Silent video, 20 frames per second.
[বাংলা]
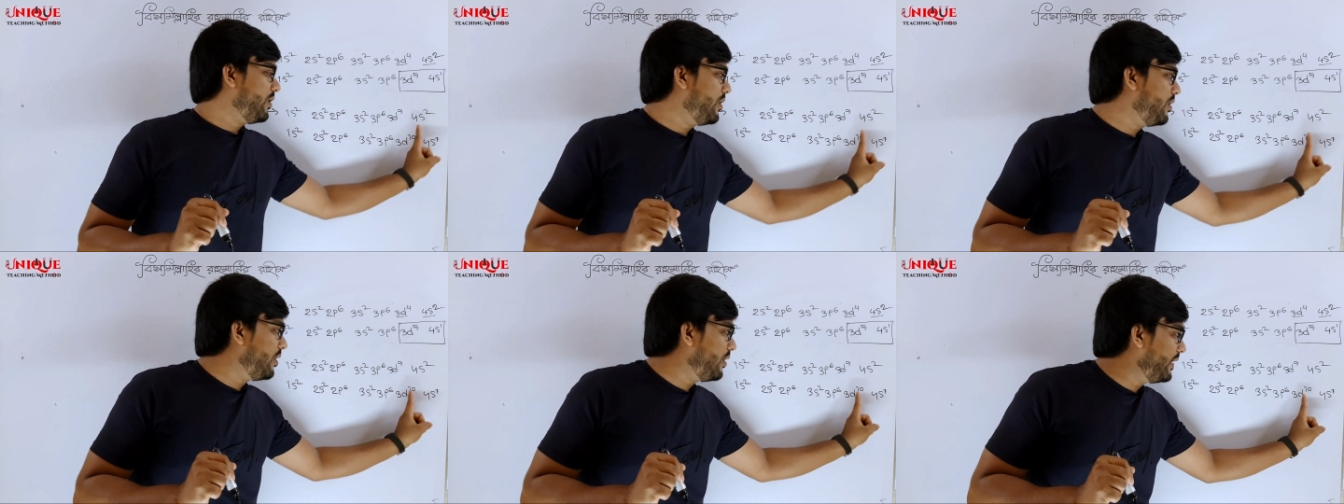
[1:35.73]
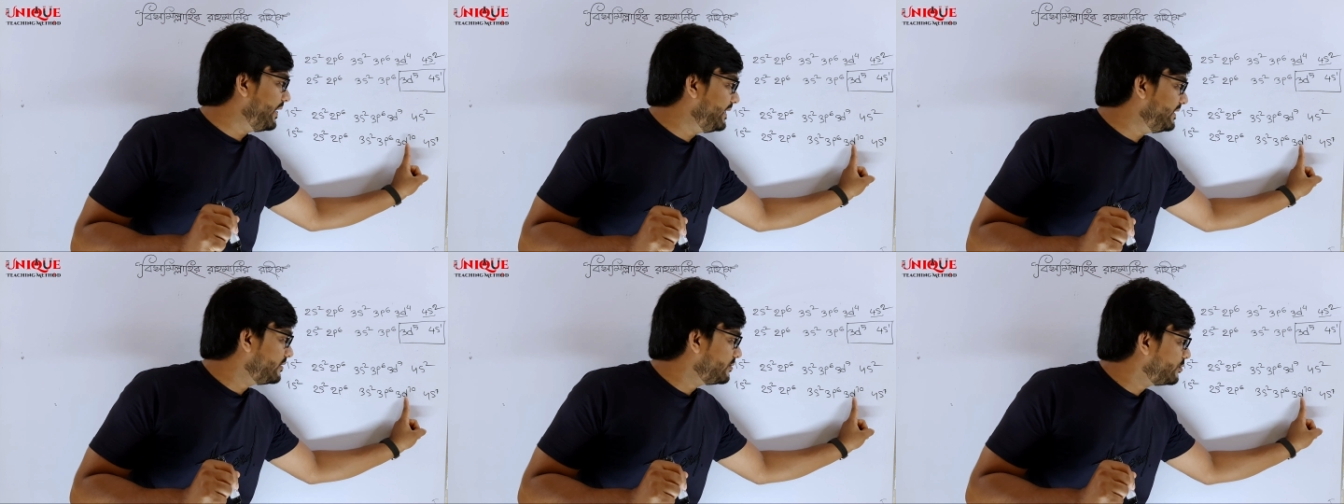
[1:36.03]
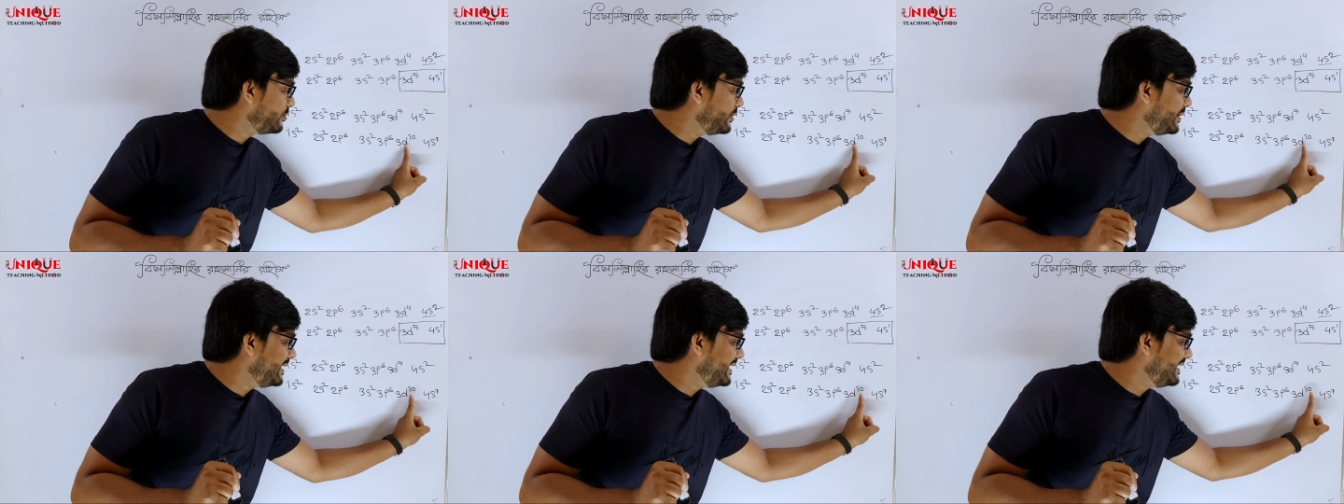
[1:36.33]
হয়
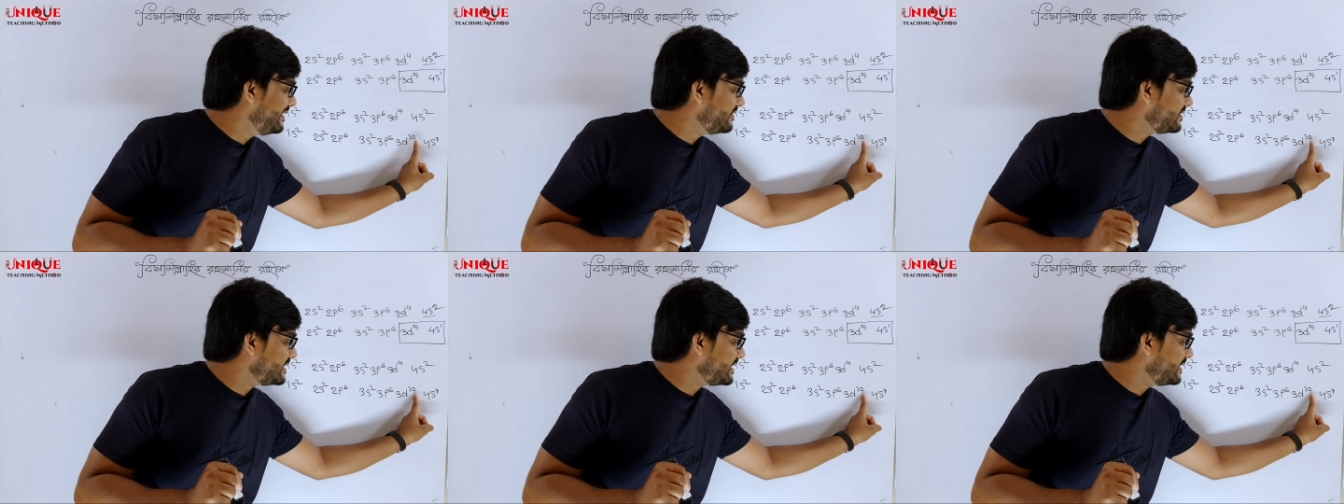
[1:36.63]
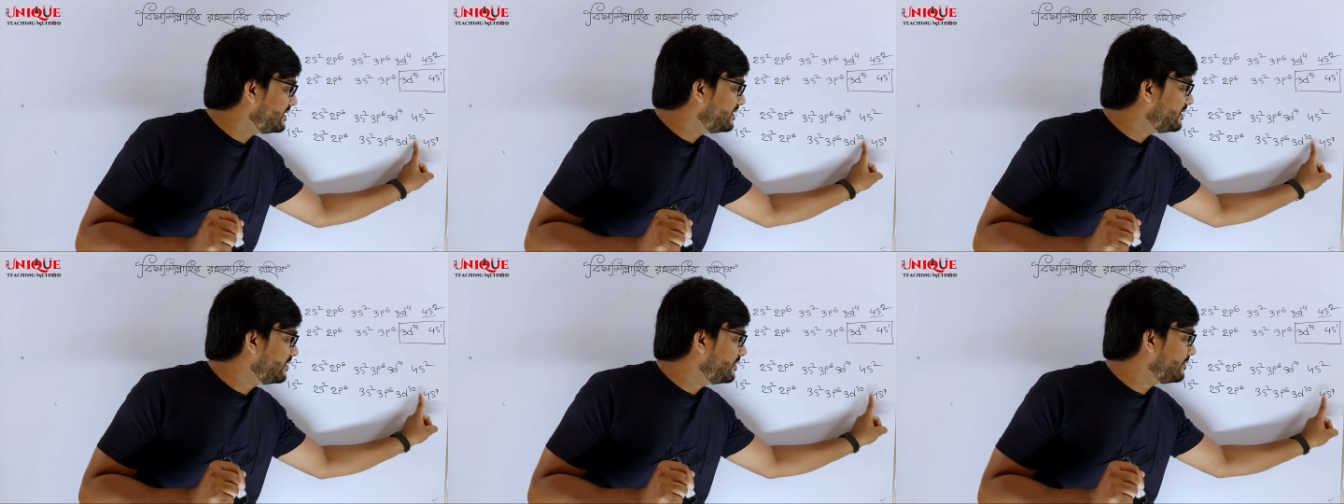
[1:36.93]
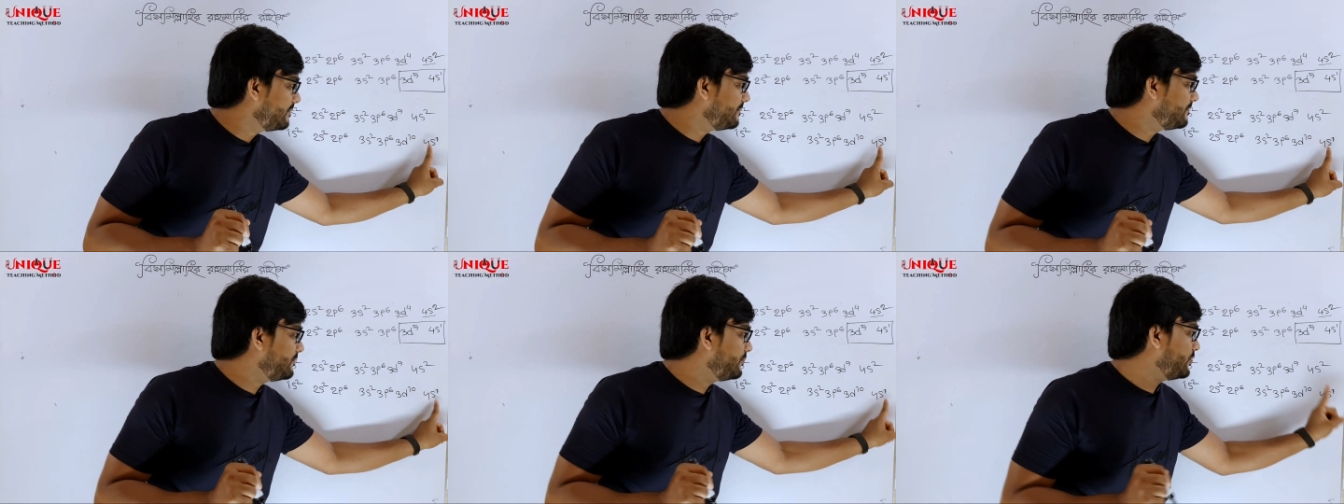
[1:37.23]
থ্রি ডি টেন
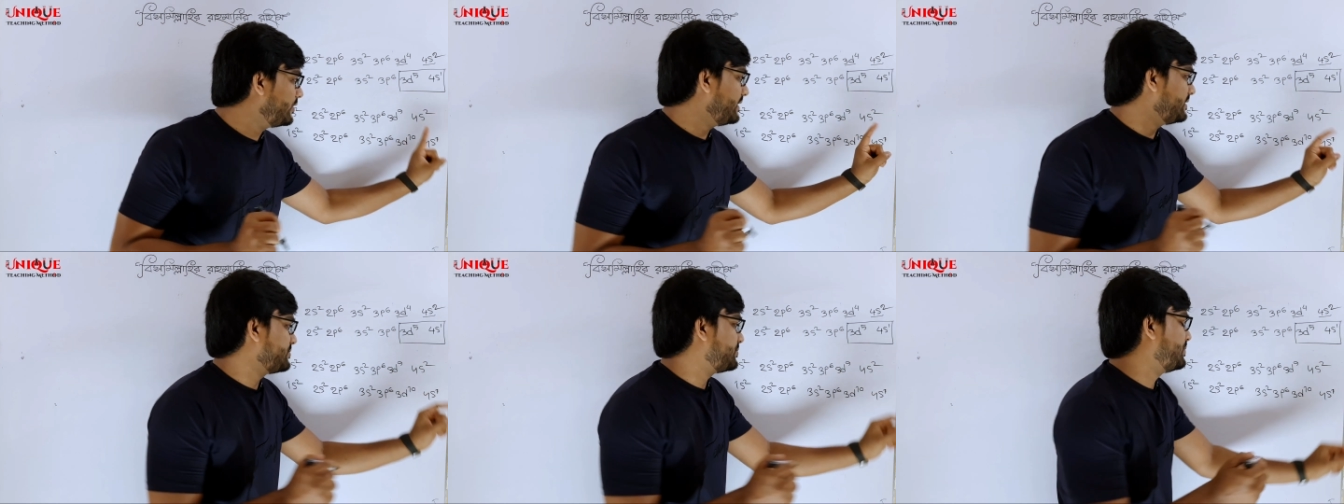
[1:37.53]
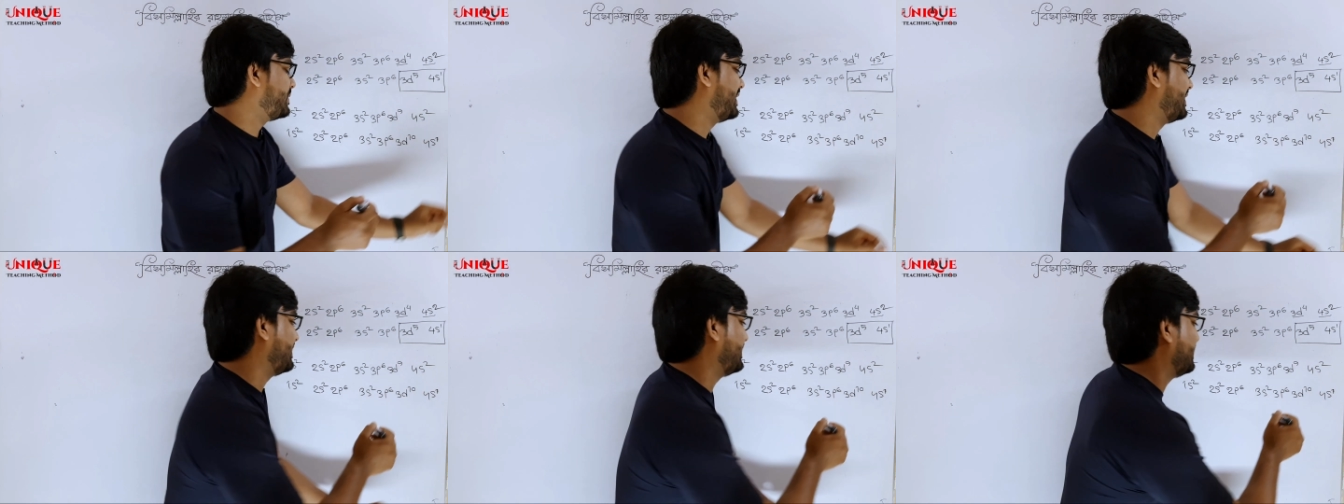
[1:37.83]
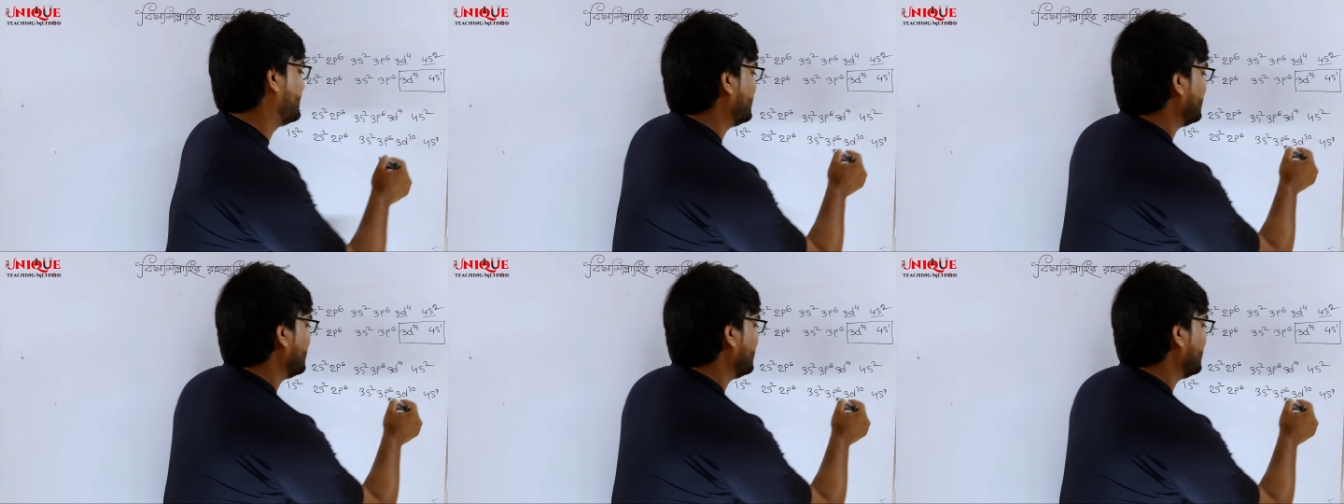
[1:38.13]
ফোর এস ওয়ান